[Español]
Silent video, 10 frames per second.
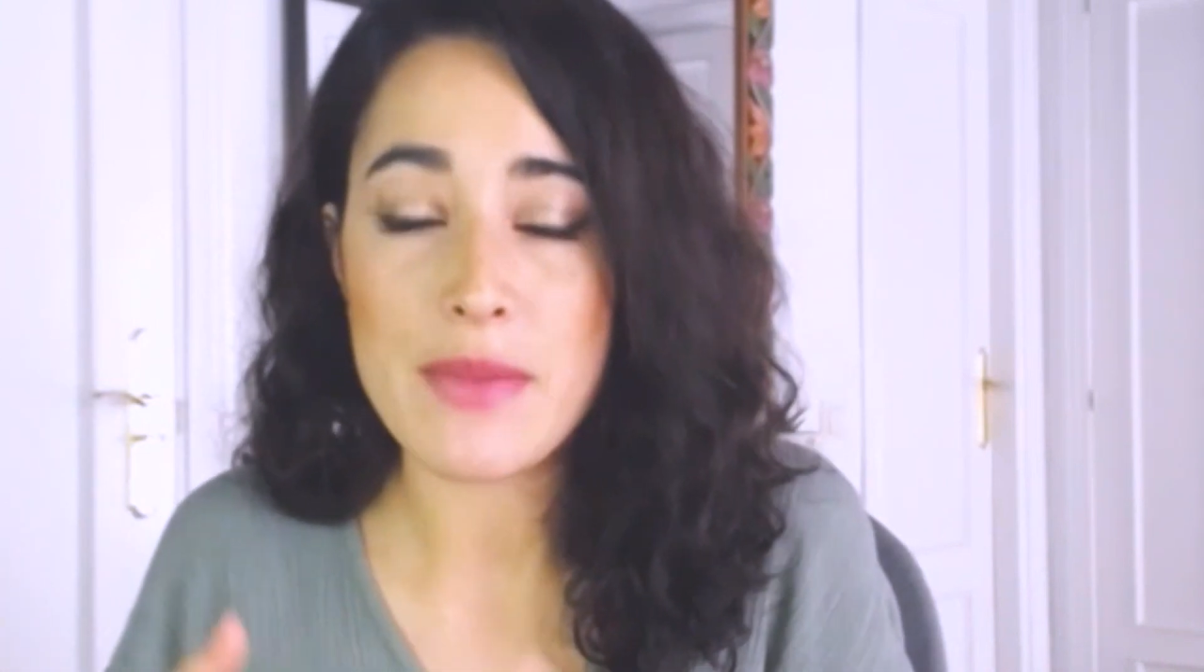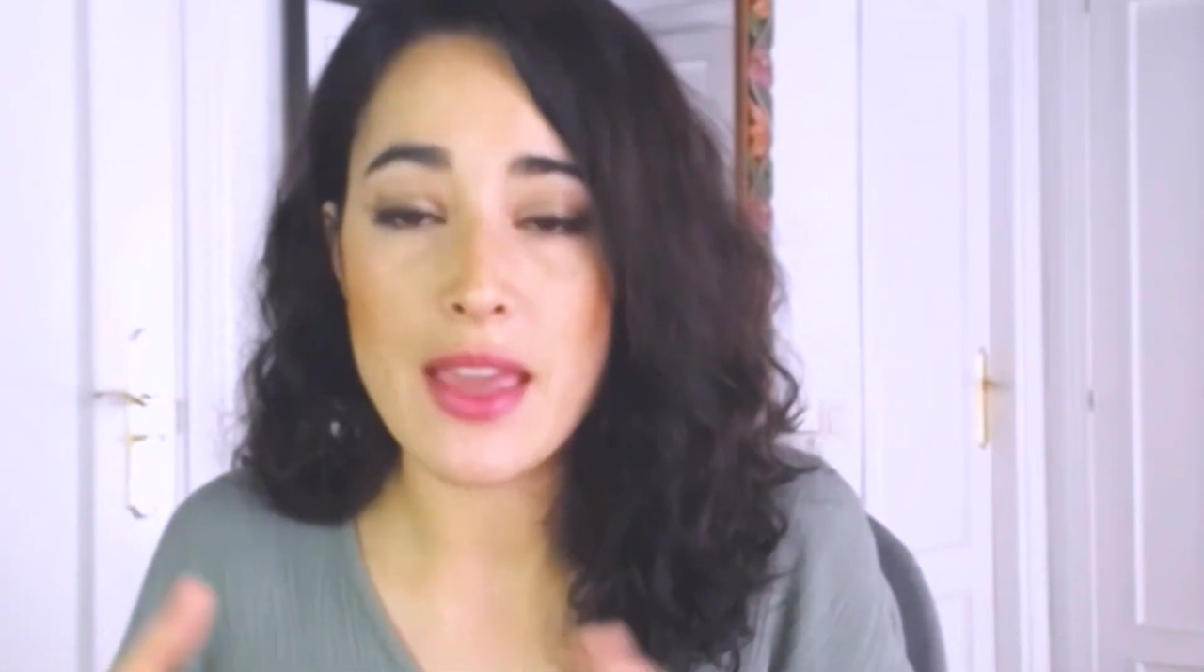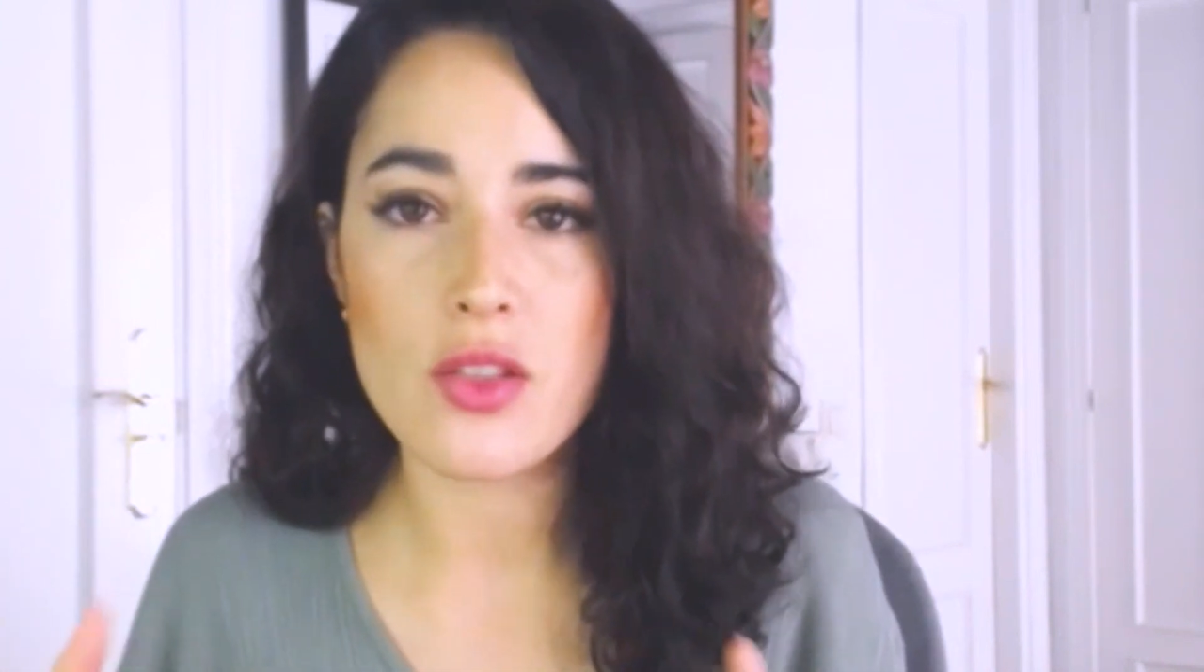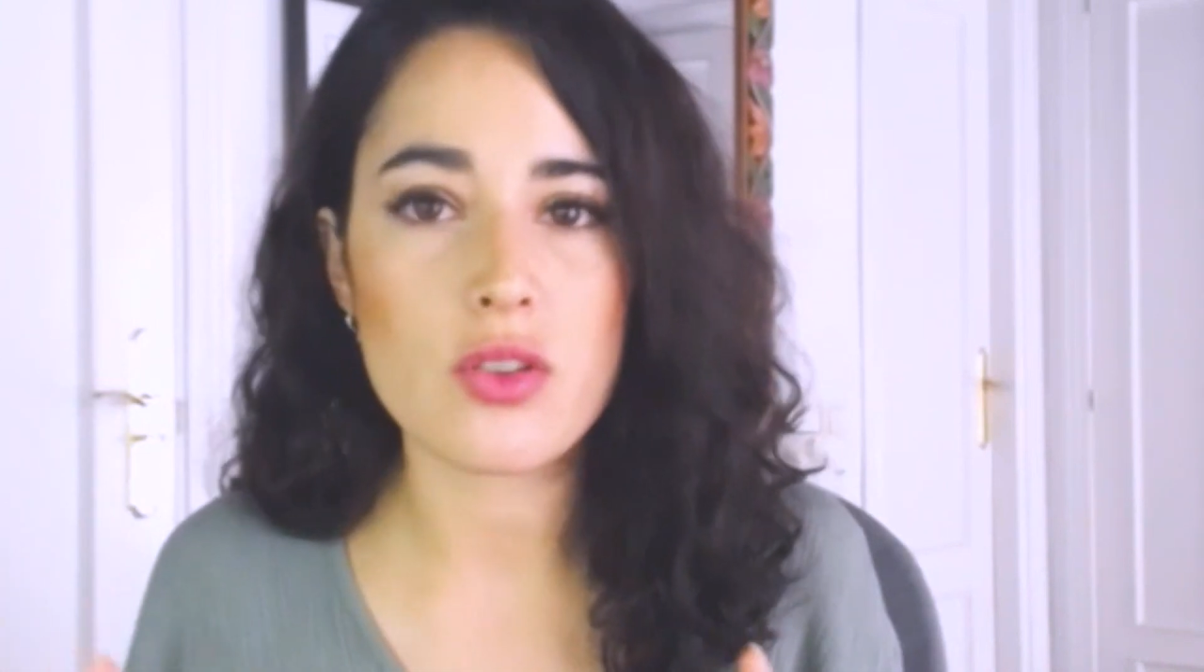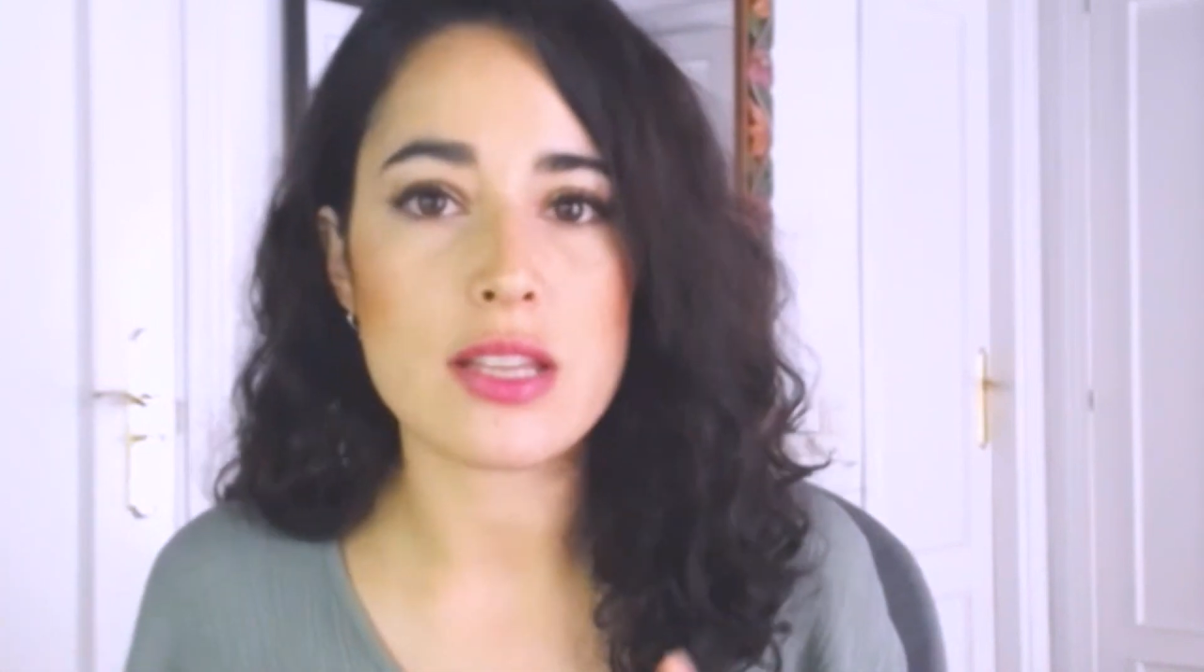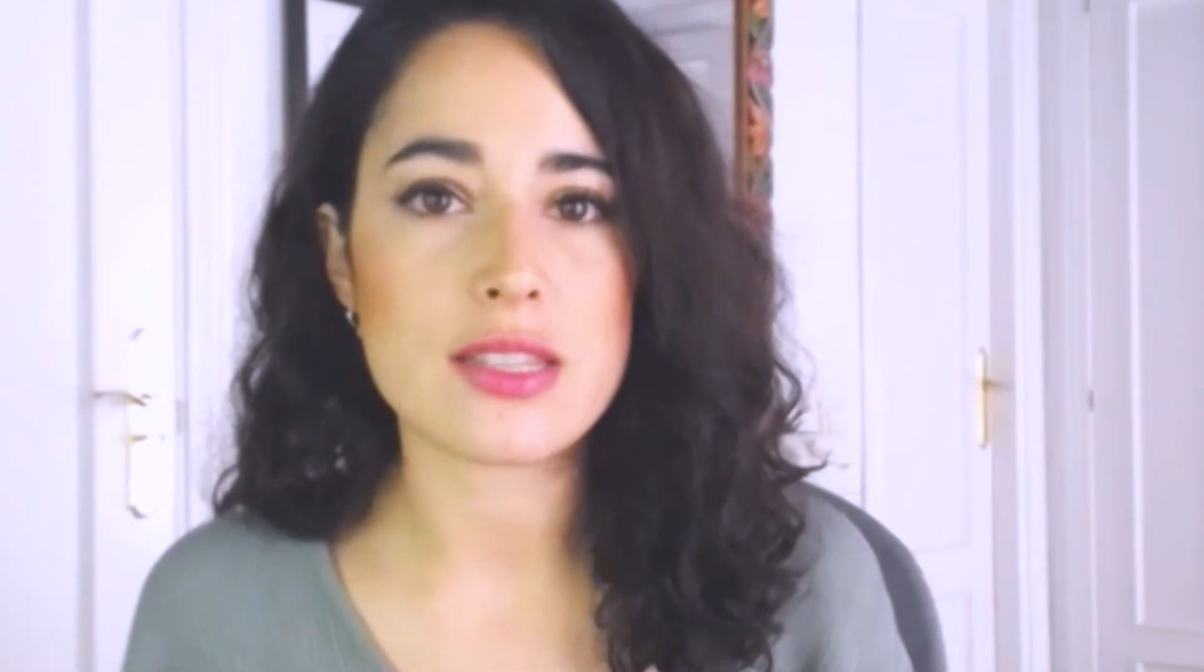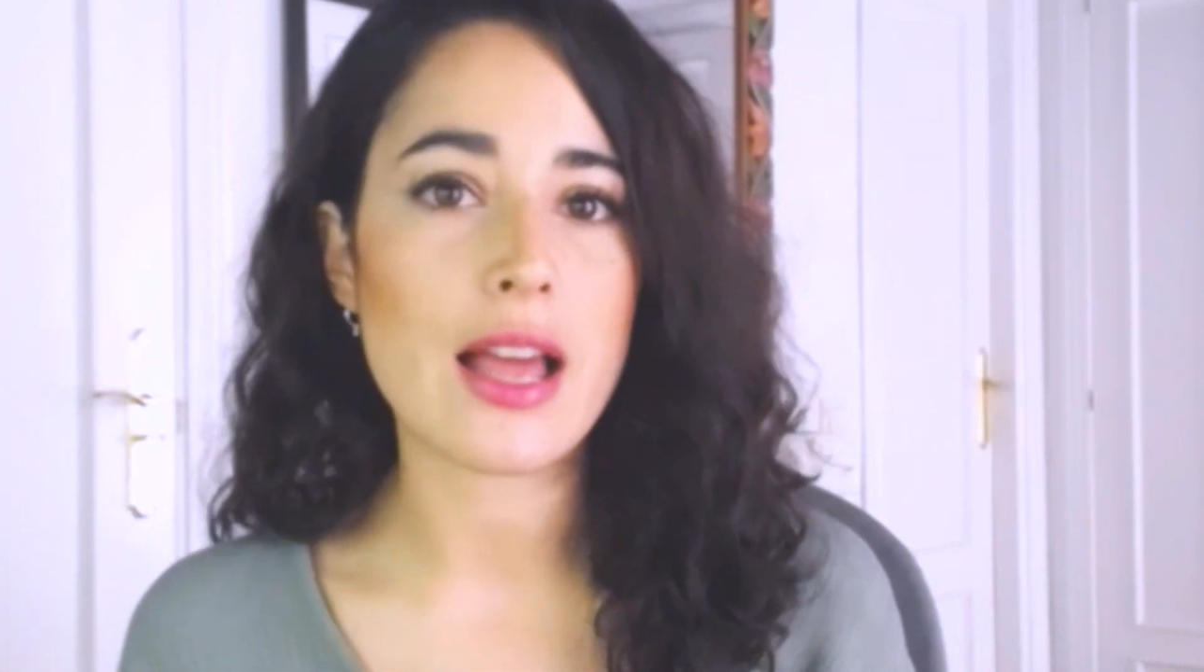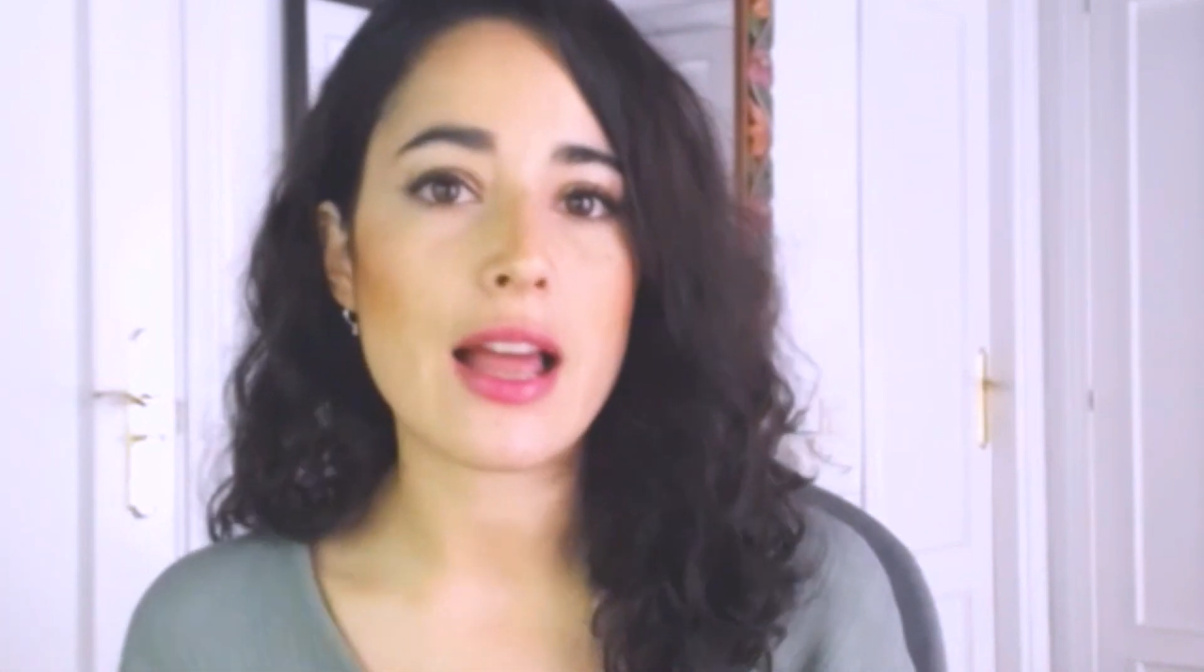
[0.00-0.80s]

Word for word: el miedo